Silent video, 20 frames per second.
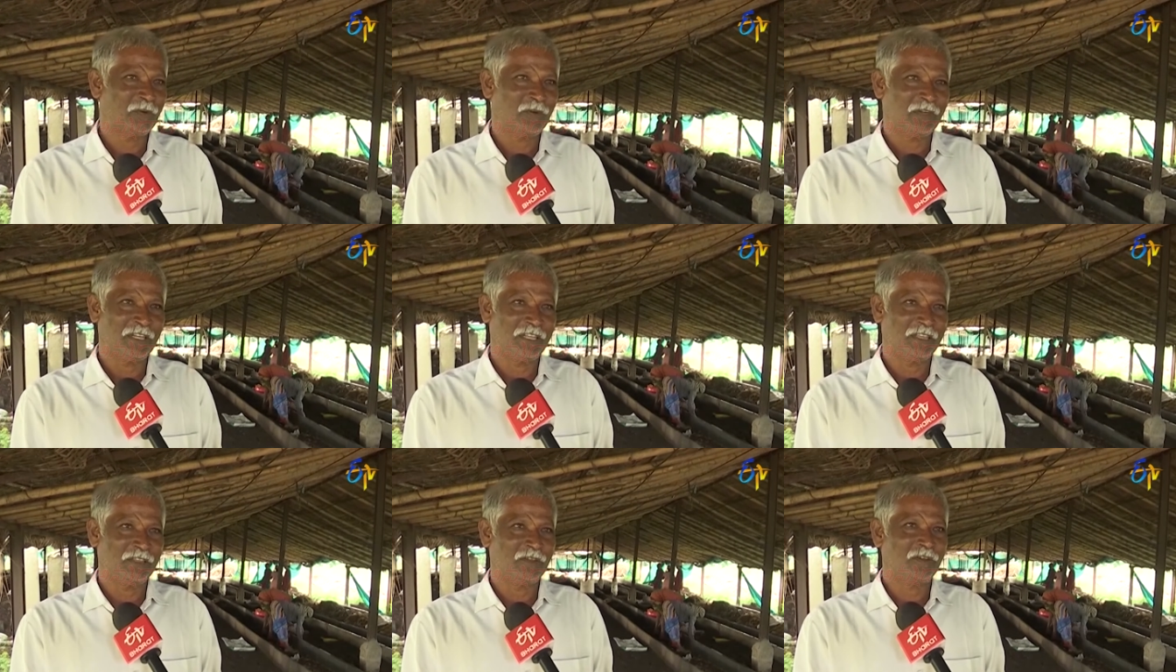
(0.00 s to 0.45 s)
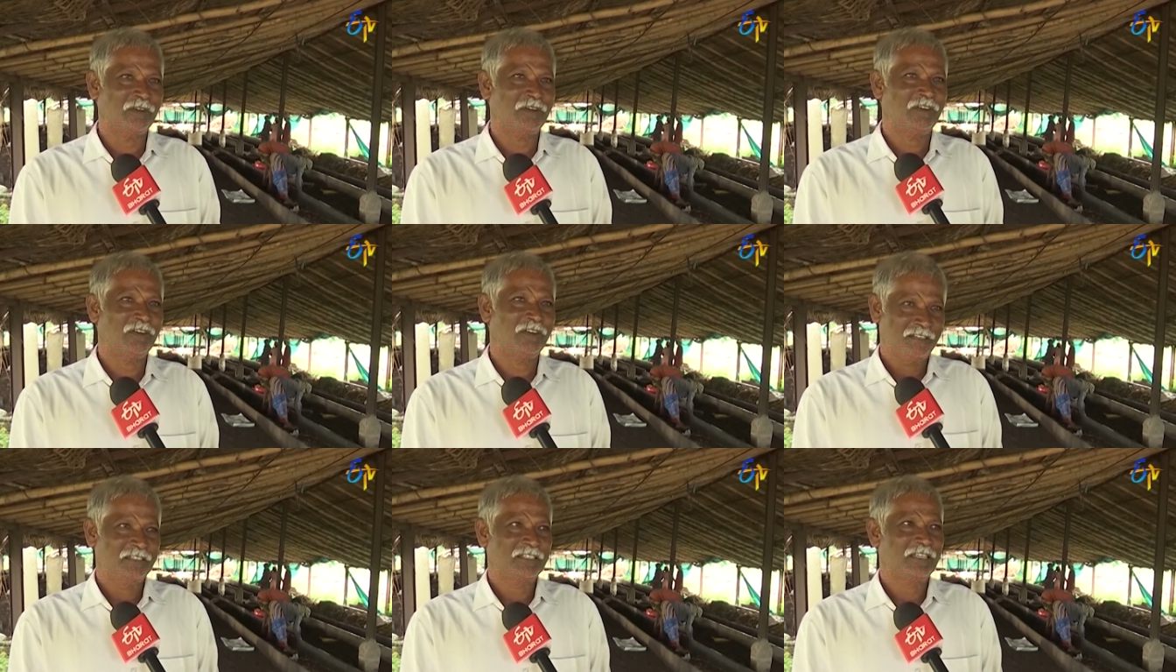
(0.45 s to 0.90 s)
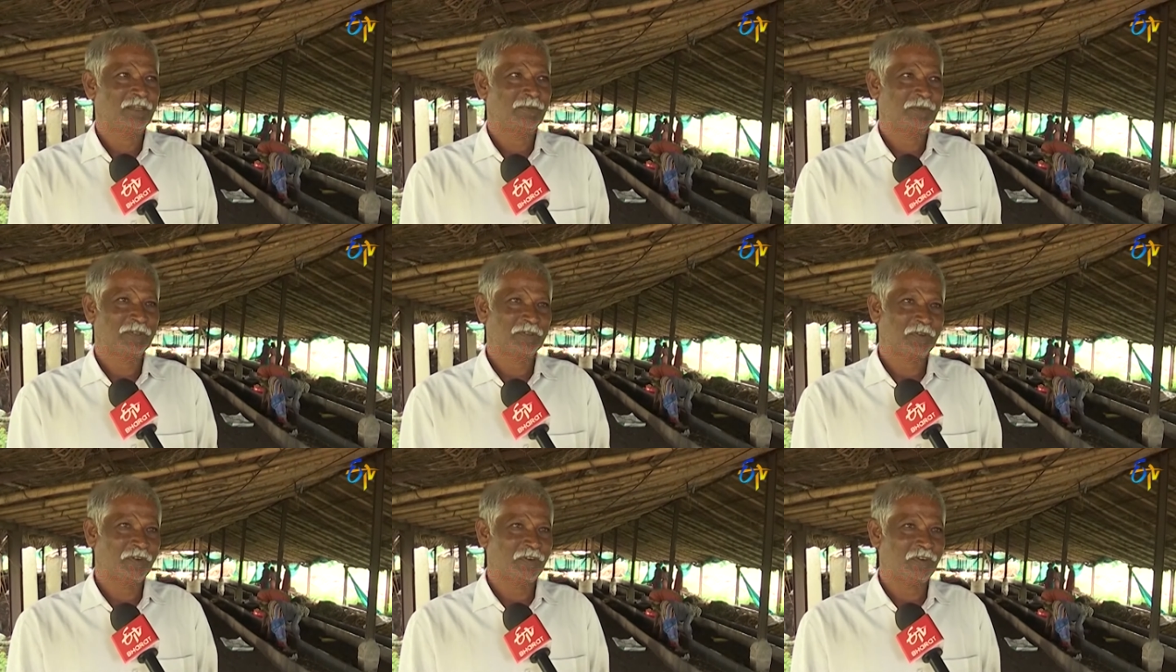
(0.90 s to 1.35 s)
కూలీలతో
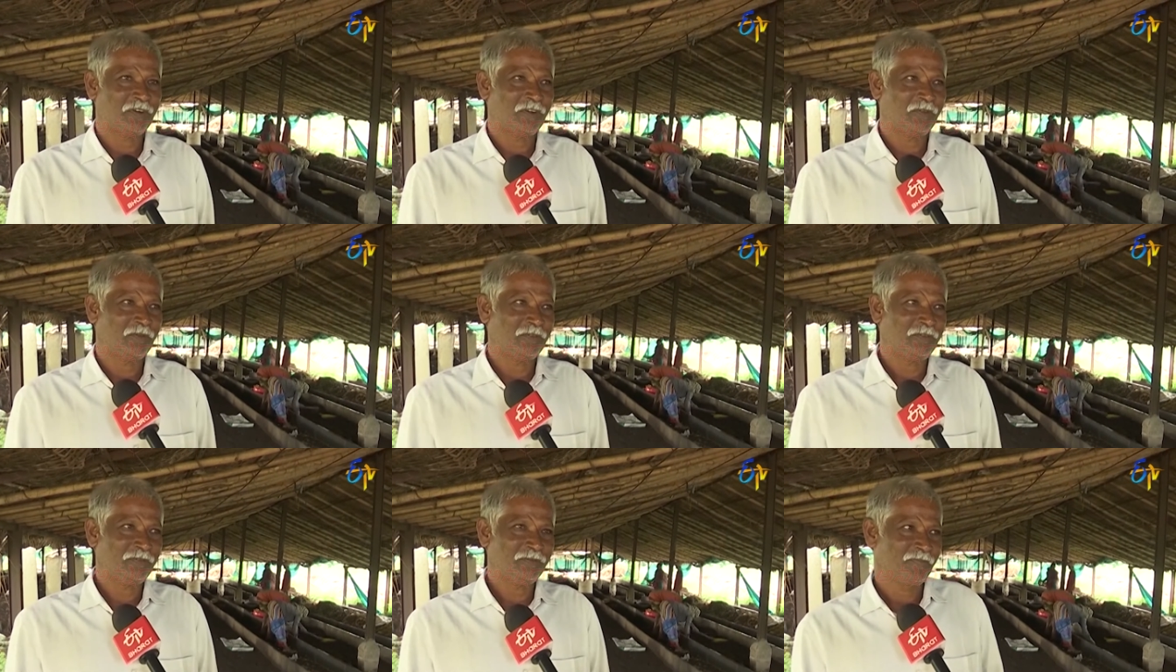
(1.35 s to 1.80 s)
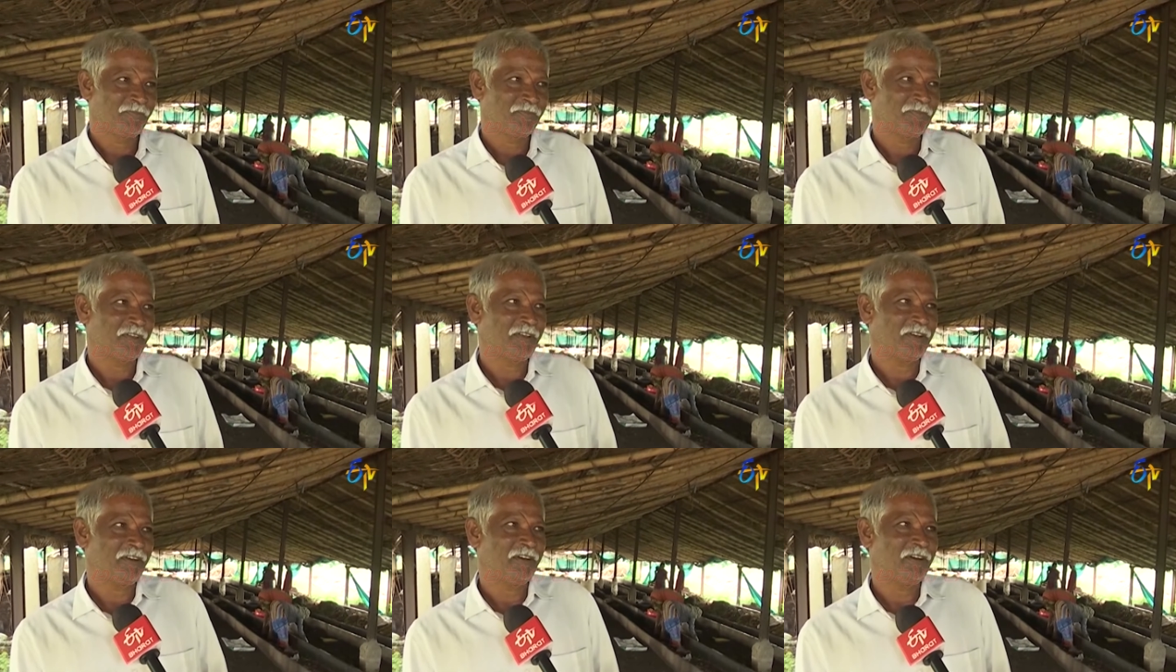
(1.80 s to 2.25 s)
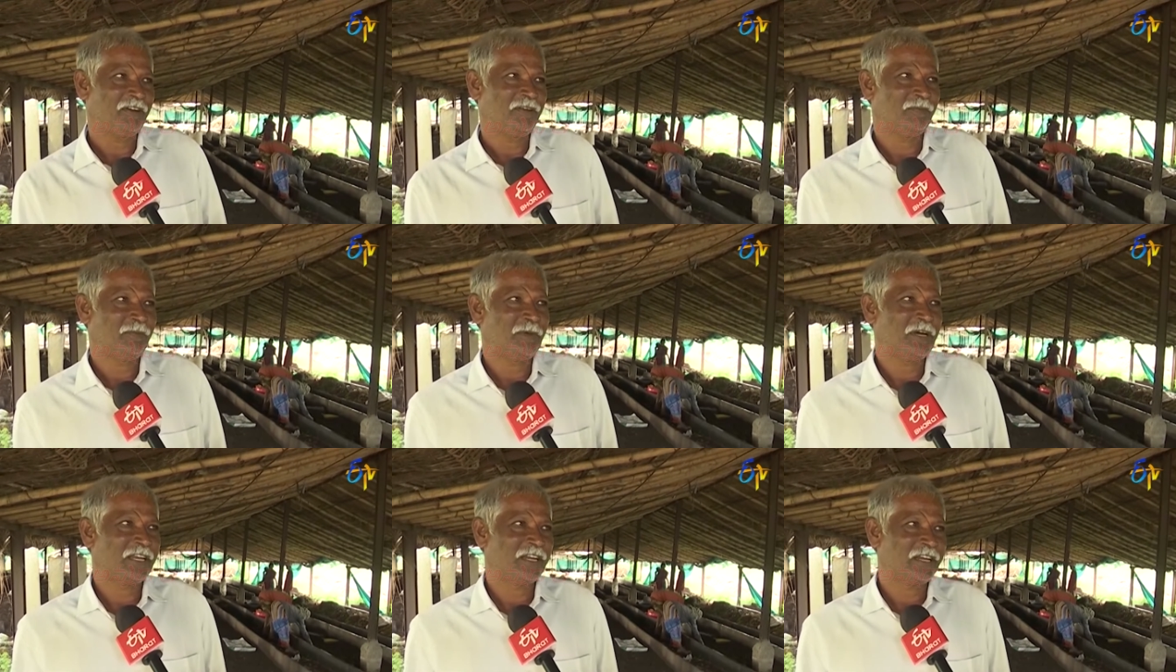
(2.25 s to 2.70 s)
చేపిస్తూ ఉంటాము
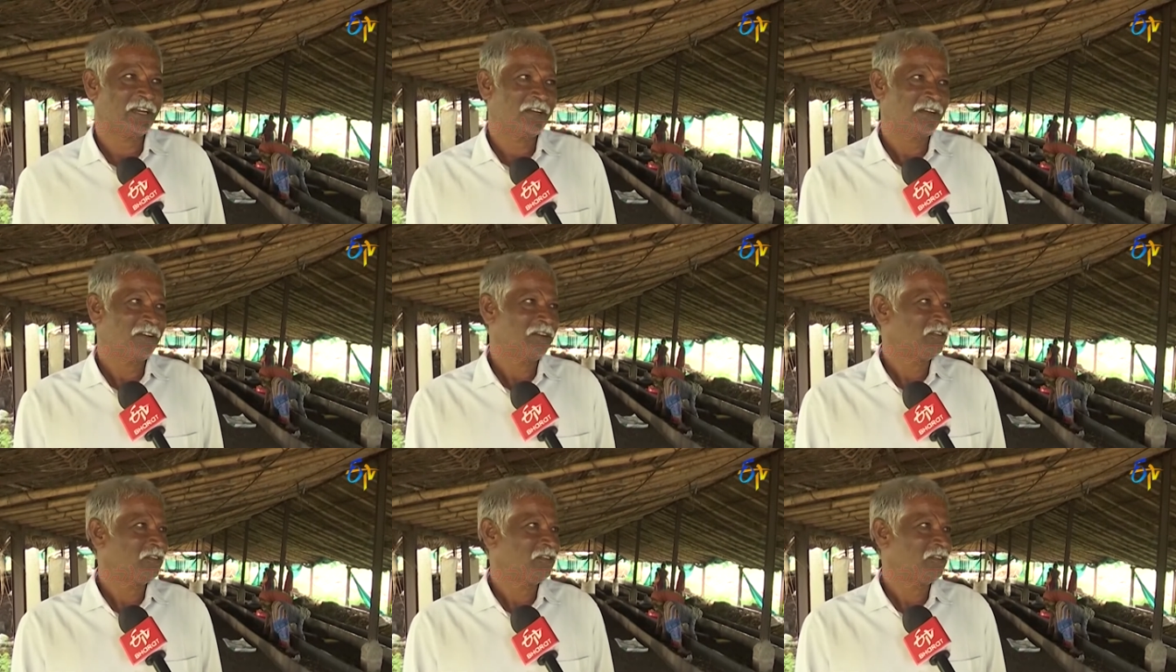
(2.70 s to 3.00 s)
మార్కెట్